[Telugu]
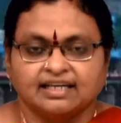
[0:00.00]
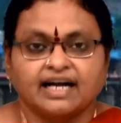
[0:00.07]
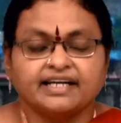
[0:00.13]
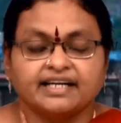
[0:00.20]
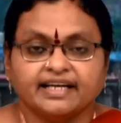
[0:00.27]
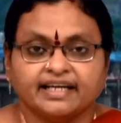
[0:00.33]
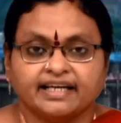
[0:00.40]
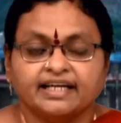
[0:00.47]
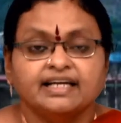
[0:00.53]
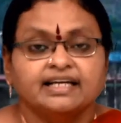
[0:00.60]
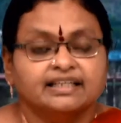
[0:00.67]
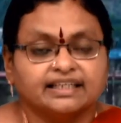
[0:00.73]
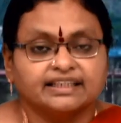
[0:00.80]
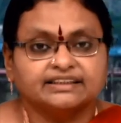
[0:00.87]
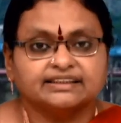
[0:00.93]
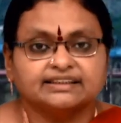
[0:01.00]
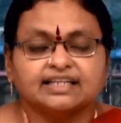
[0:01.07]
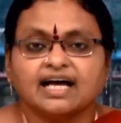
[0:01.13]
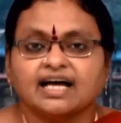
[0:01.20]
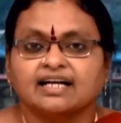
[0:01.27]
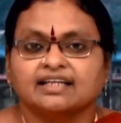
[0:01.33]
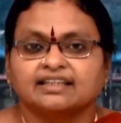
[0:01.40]
అంటే
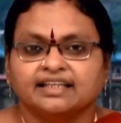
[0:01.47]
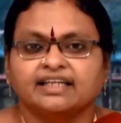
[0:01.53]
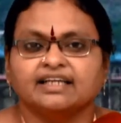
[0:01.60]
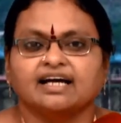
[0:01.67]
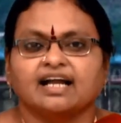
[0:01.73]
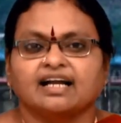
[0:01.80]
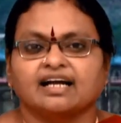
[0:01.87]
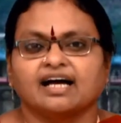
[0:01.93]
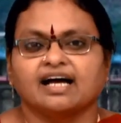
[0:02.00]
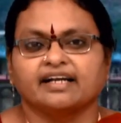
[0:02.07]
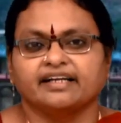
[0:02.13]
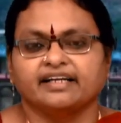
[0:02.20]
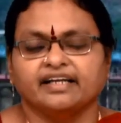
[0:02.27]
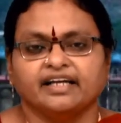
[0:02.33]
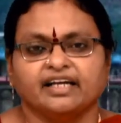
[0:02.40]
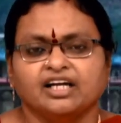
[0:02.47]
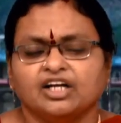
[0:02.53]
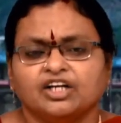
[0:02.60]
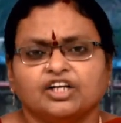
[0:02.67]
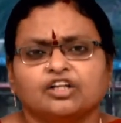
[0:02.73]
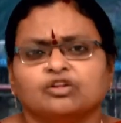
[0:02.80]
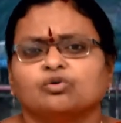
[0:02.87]
కృష్ణానది అనగానే
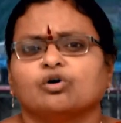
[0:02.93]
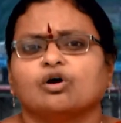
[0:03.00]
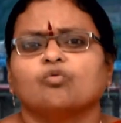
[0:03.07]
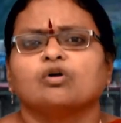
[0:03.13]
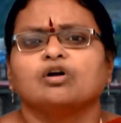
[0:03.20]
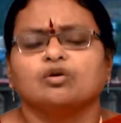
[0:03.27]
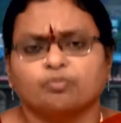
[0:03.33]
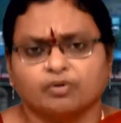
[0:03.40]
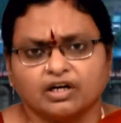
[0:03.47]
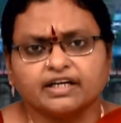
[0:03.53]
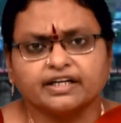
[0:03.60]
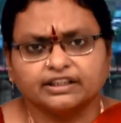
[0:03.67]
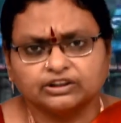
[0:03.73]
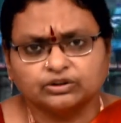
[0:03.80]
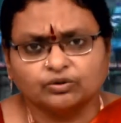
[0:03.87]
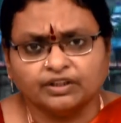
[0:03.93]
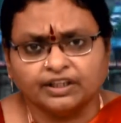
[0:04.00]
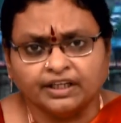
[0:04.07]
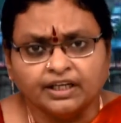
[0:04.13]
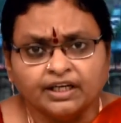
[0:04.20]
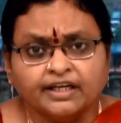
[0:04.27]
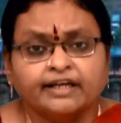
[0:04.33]
ఎందుకో ఒళ్ళు
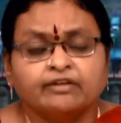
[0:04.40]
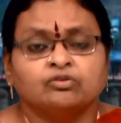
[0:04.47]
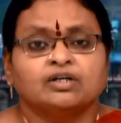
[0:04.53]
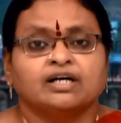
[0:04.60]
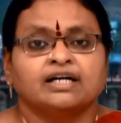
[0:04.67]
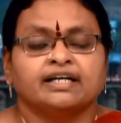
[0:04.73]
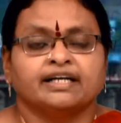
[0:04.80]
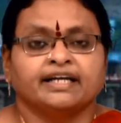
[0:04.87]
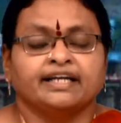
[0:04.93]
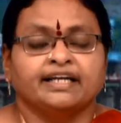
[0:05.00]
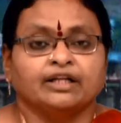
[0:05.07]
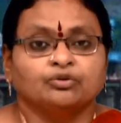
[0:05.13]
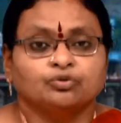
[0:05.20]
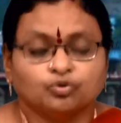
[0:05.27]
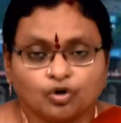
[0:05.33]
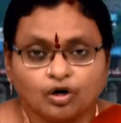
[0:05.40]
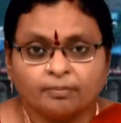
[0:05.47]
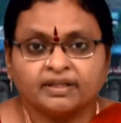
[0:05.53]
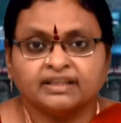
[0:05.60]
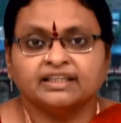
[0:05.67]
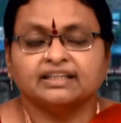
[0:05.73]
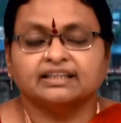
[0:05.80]
పులకరిస్తుంది ఎందుకంటే
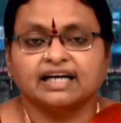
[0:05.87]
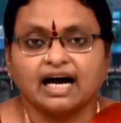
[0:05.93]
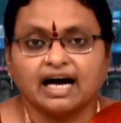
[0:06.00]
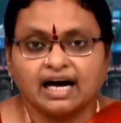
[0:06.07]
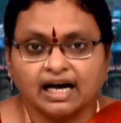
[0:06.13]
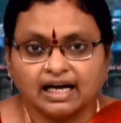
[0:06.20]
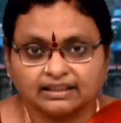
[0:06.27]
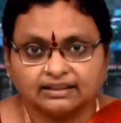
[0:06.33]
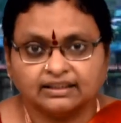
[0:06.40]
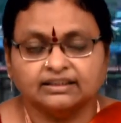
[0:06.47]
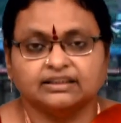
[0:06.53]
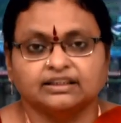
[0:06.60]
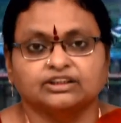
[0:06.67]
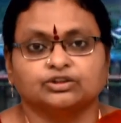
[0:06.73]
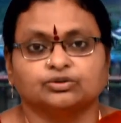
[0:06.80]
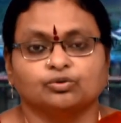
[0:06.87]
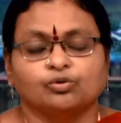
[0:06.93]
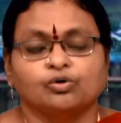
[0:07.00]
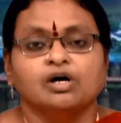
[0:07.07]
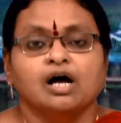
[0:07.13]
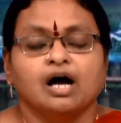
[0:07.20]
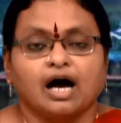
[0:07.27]
ఎంతోమంది దాహార్తిని తీస్తూ
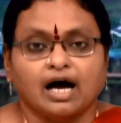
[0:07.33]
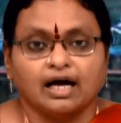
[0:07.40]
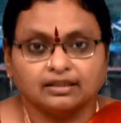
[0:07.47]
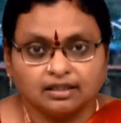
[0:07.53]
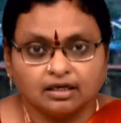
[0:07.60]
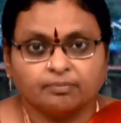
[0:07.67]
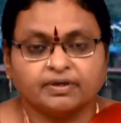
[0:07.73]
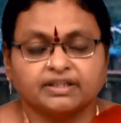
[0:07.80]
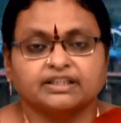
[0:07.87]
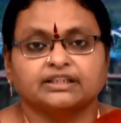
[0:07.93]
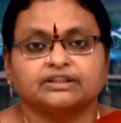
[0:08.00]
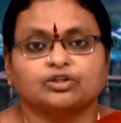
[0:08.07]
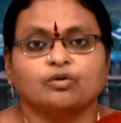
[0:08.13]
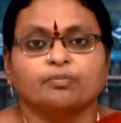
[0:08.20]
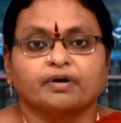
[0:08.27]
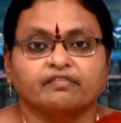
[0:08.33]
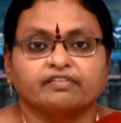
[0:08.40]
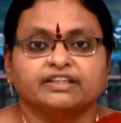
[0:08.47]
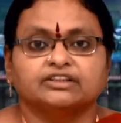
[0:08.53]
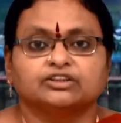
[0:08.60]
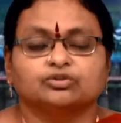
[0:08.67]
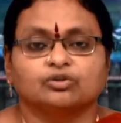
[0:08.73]
ఆంధ్రప్రదేశ్లో
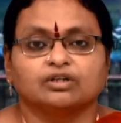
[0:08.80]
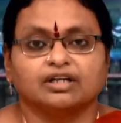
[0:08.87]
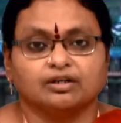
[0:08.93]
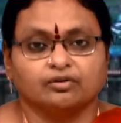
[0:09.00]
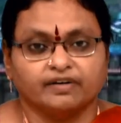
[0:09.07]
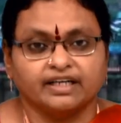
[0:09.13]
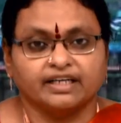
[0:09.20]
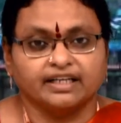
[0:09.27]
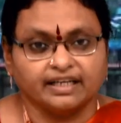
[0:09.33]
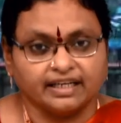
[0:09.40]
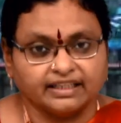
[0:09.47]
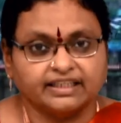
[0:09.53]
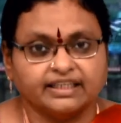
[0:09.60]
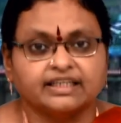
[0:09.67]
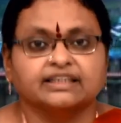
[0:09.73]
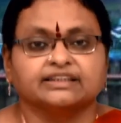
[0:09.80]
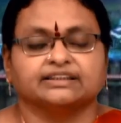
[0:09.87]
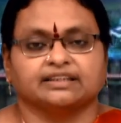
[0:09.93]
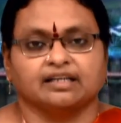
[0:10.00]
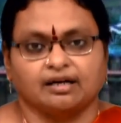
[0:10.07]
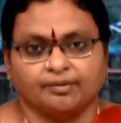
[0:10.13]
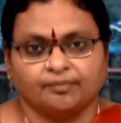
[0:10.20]
ప్రవహిస్తున్నటువంటి నది
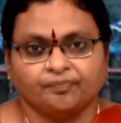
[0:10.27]
కృష్ణ